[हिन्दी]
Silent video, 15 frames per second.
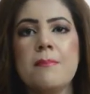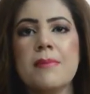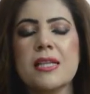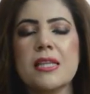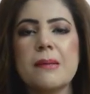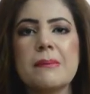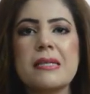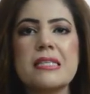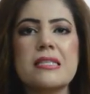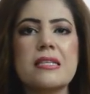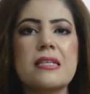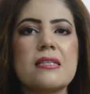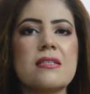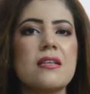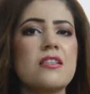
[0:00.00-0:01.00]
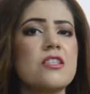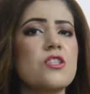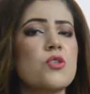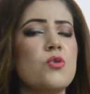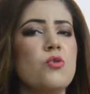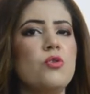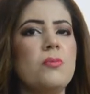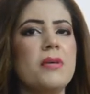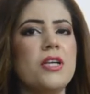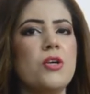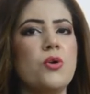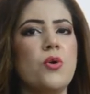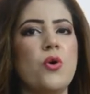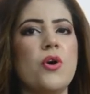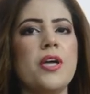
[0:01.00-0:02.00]
मतलब किसी के साथ स्कूल में
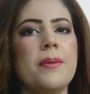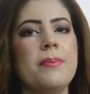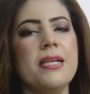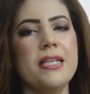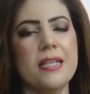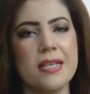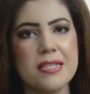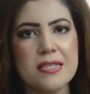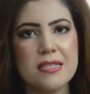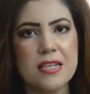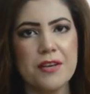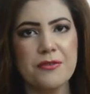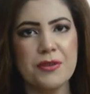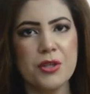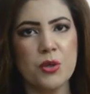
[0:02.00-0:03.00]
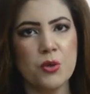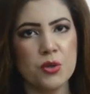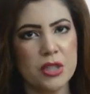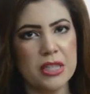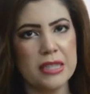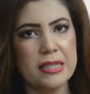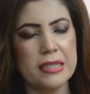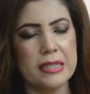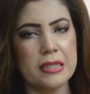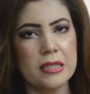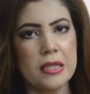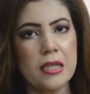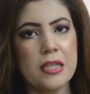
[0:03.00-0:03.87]
कोई भी भी नाइंसाफ़ी होती थी